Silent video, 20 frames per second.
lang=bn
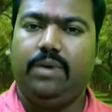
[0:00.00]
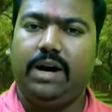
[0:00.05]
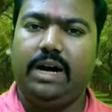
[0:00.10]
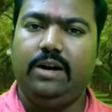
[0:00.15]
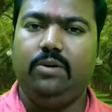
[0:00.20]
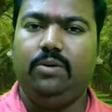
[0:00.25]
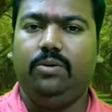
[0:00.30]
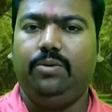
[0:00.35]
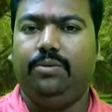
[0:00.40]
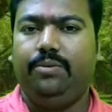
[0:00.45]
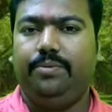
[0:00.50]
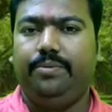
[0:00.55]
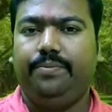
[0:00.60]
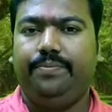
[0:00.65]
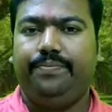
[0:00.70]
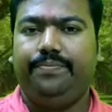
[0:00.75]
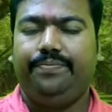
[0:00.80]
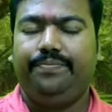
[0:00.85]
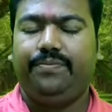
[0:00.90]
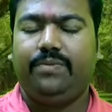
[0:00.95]
ভালো
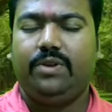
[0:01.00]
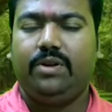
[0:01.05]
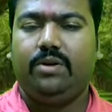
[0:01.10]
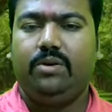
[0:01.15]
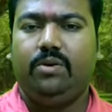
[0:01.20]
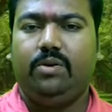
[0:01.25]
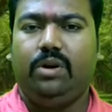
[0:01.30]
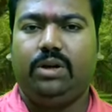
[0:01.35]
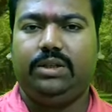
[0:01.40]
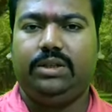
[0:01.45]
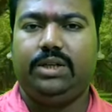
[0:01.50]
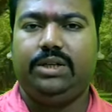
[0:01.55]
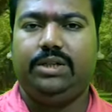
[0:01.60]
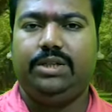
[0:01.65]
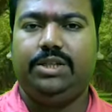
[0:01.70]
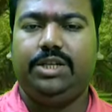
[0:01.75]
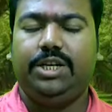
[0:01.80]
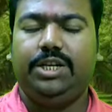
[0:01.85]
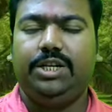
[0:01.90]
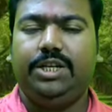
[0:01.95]
অর্থাৎ
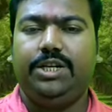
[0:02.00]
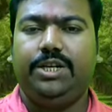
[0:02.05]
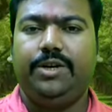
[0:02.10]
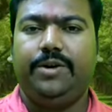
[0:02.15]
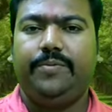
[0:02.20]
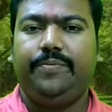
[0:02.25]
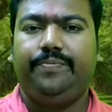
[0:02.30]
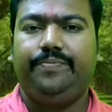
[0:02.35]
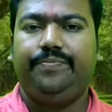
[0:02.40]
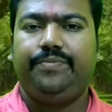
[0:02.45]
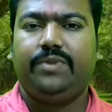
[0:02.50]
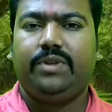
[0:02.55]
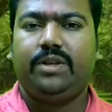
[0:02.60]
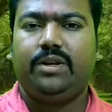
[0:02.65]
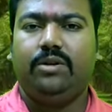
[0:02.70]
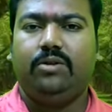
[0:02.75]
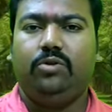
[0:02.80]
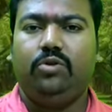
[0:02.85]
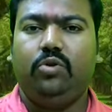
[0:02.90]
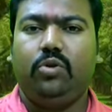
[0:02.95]
সেটি
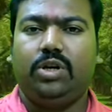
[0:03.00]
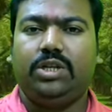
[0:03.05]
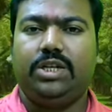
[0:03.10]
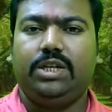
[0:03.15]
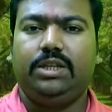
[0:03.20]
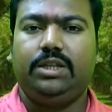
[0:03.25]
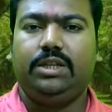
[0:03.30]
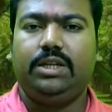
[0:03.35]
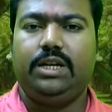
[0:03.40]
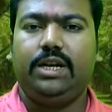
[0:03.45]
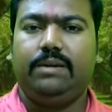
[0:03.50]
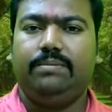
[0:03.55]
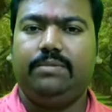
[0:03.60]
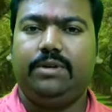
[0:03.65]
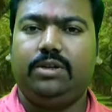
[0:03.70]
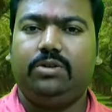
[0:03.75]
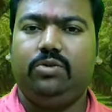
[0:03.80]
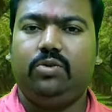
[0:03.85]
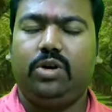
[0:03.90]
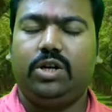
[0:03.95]
দশ আনতে গেলে
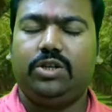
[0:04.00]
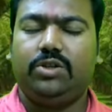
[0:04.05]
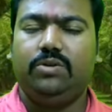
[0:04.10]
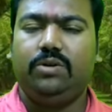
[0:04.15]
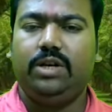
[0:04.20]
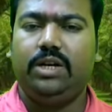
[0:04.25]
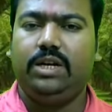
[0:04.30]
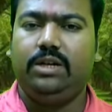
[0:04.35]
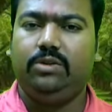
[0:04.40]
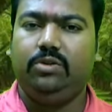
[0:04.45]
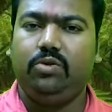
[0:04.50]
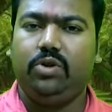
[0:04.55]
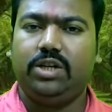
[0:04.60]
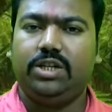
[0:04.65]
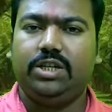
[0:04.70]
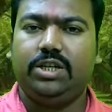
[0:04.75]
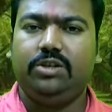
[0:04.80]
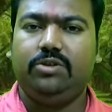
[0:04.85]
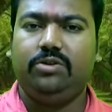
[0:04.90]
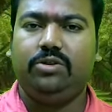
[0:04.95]
আপনার দশ হলে
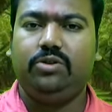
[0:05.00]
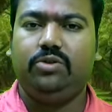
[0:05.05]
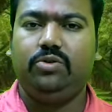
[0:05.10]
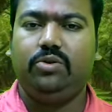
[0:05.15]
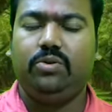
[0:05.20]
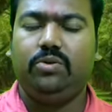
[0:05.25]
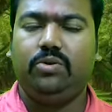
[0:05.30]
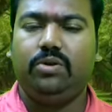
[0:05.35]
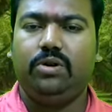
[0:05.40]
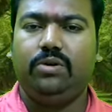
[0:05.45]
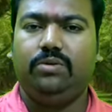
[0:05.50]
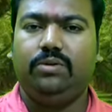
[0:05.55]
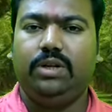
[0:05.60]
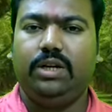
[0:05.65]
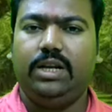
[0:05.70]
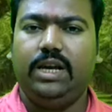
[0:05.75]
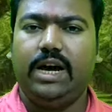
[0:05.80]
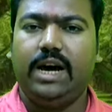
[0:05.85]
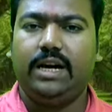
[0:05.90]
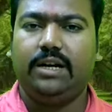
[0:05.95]
দশকে যদি যোগ করেন
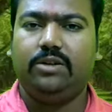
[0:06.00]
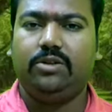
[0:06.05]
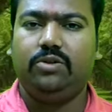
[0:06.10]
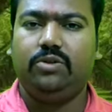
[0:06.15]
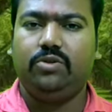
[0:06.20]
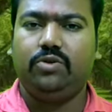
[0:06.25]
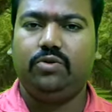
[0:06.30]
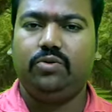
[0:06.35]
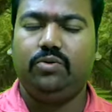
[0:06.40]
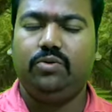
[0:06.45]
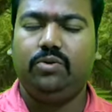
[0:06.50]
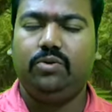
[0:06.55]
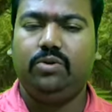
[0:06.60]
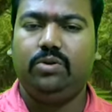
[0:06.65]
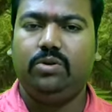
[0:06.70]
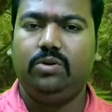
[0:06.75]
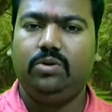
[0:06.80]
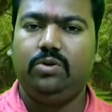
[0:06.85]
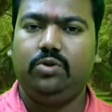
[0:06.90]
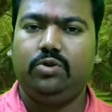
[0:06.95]
তাহলে এক যোগ শূন্য
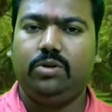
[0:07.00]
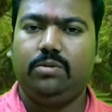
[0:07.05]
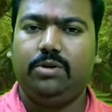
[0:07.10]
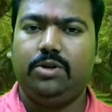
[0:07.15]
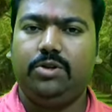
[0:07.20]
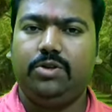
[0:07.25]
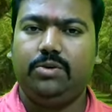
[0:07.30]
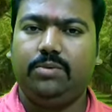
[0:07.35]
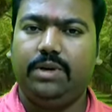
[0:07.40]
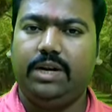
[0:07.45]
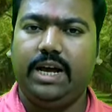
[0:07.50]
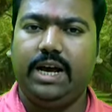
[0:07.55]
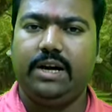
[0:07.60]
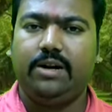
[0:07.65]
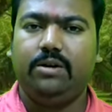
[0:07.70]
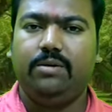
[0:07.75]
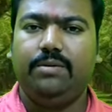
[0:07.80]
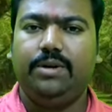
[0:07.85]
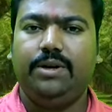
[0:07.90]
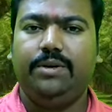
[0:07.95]
সমান সমান এক
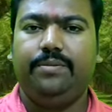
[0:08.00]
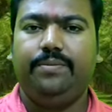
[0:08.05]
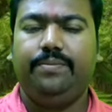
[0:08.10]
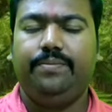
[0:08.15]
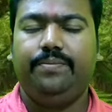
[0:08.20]
হবে